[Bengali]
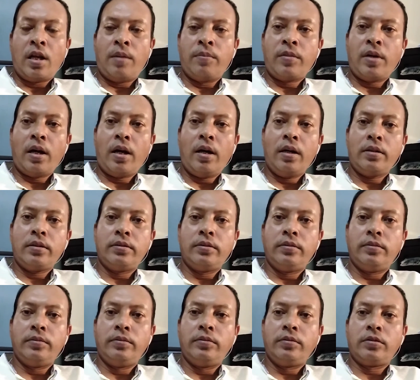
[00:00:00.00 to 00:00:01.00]
আমরা
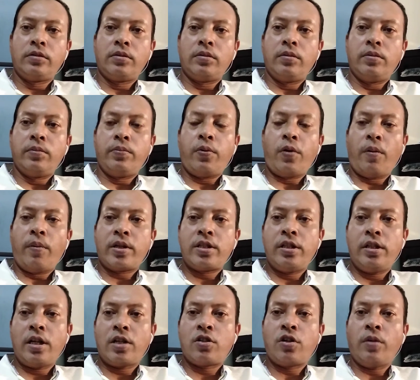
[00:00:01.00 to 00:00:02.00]

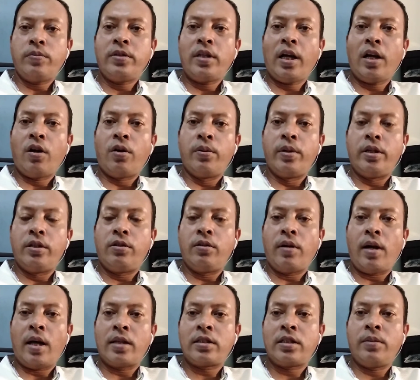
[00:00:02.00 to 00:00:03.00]
প্রবাসীরা সব জায়গায় অবহেলিত
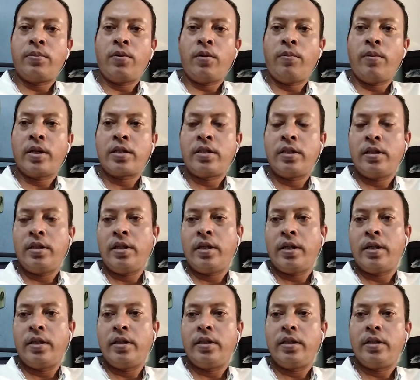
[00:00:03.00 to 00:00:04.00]
আজকে
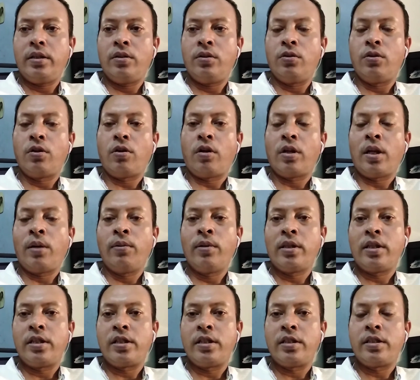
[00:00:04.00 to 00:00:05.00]
প্রবাসীদেরকে নিয়ে দুটো কথা
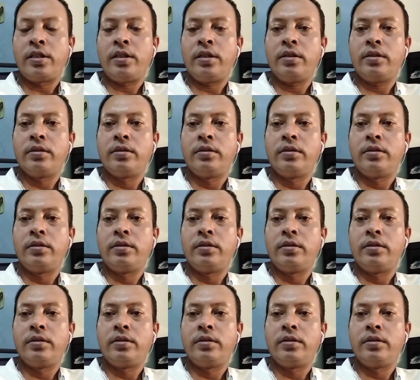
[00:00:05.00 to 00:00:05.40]
বলতে এসেছি